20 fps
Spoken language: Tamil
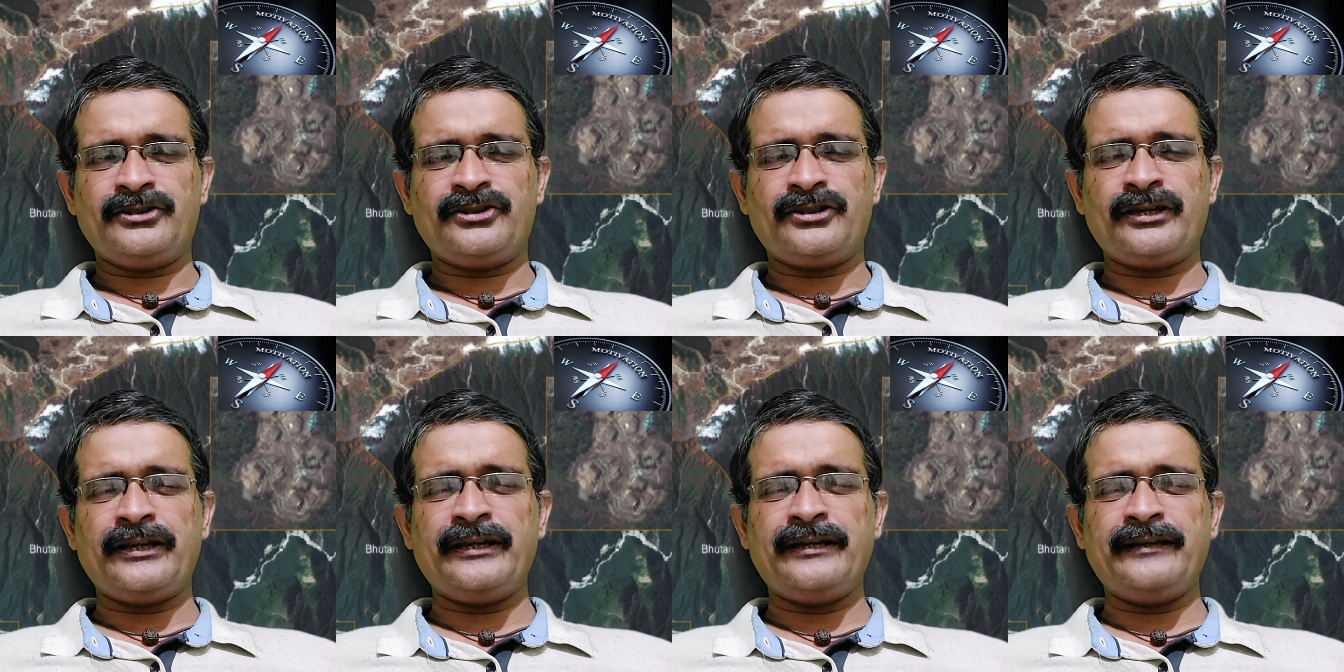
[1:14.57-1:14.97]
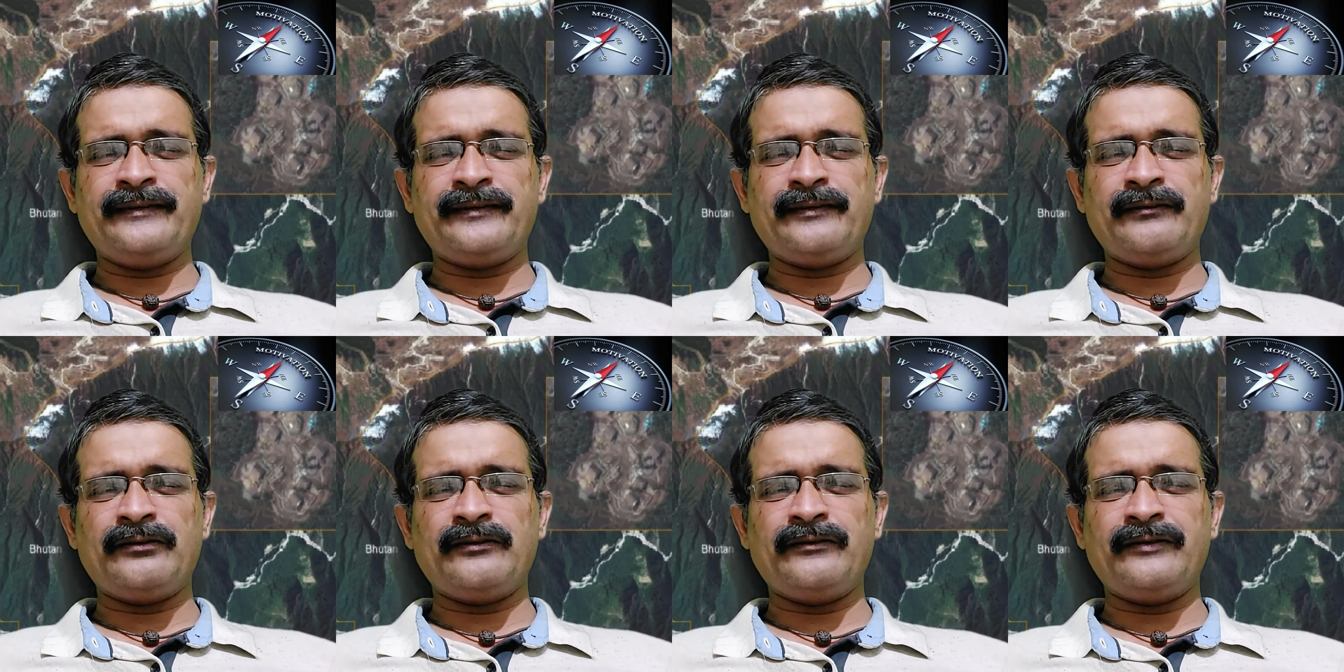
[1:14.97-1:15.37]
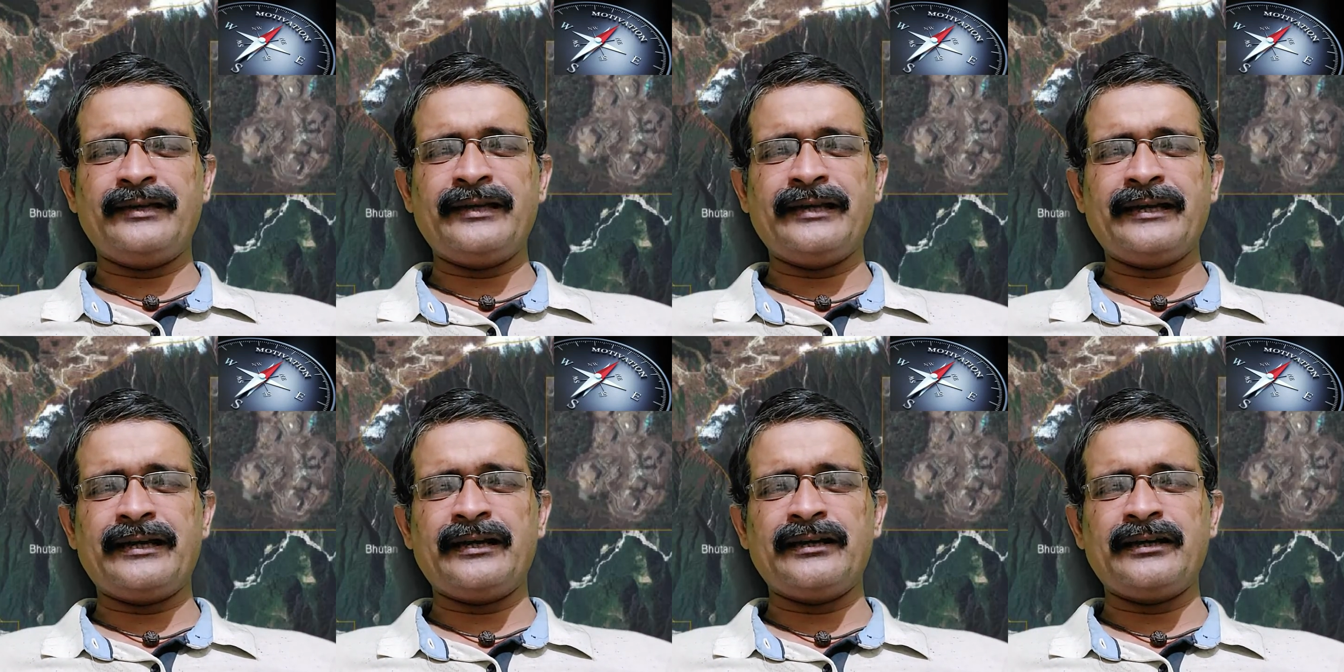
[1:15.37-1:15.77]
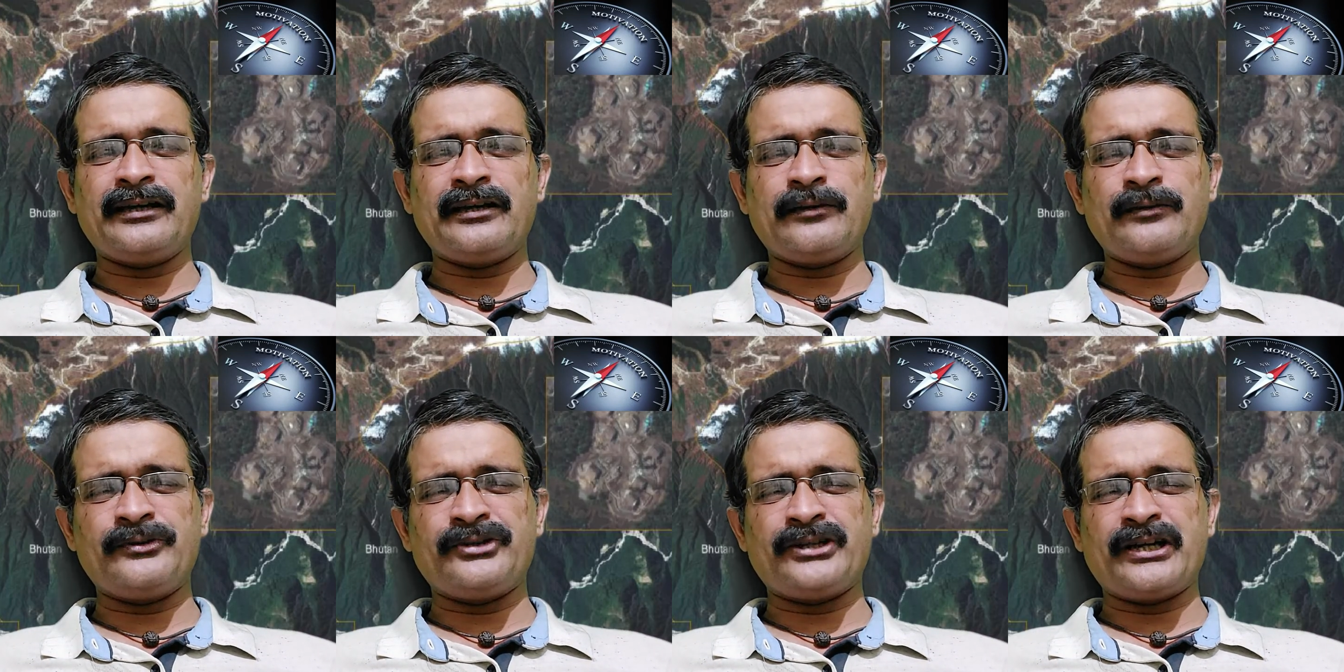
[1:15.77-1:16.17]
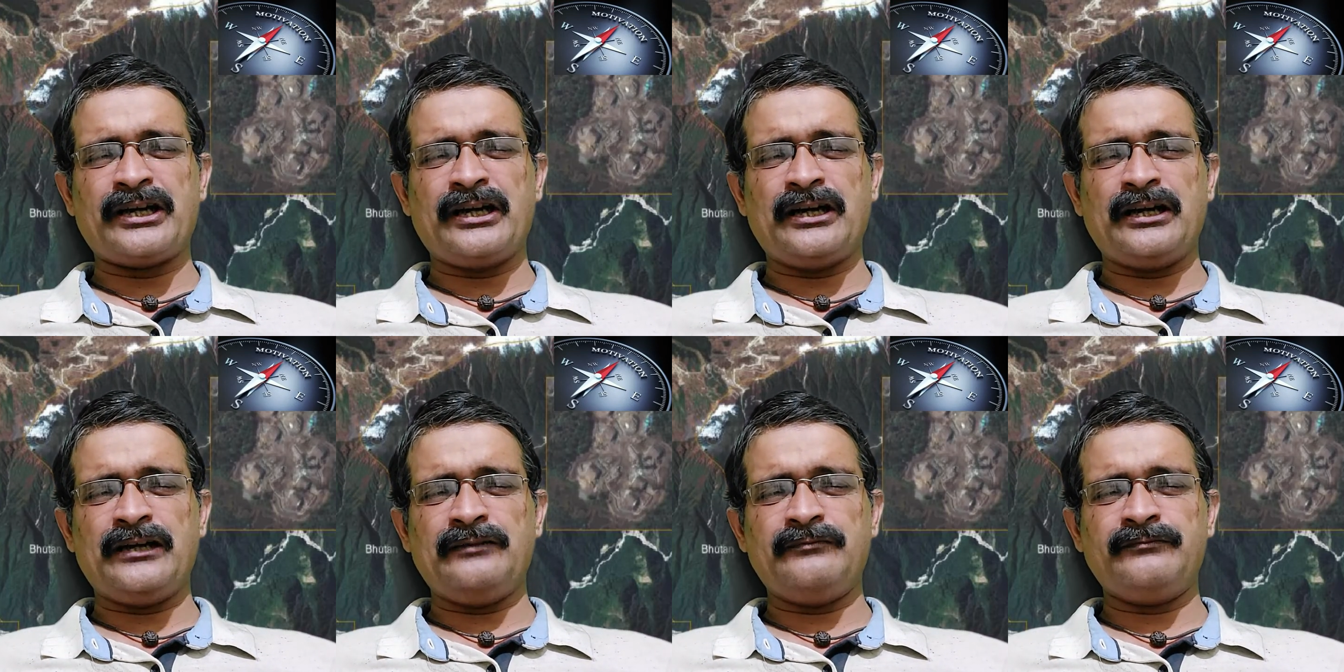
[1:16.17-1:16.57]
சைனீஸ் அவங்க வேலையை காட்ட
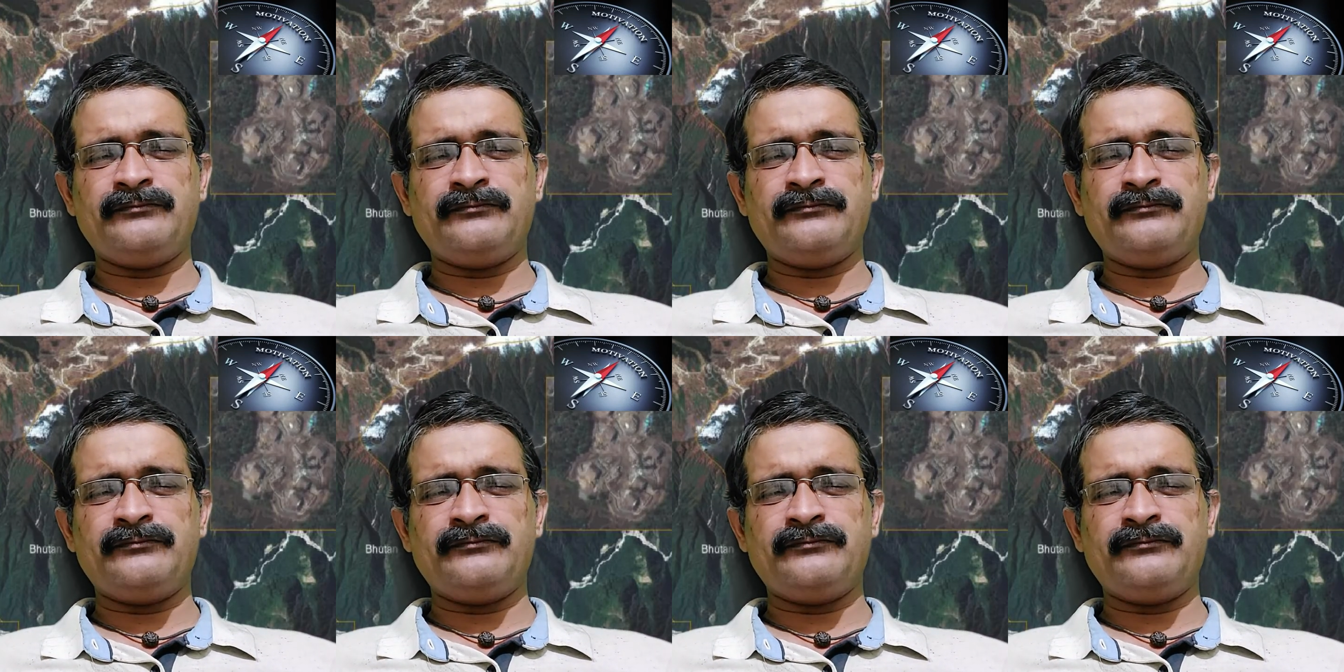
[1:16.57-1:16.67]
ஆரம்பிச்சிருக்காங்க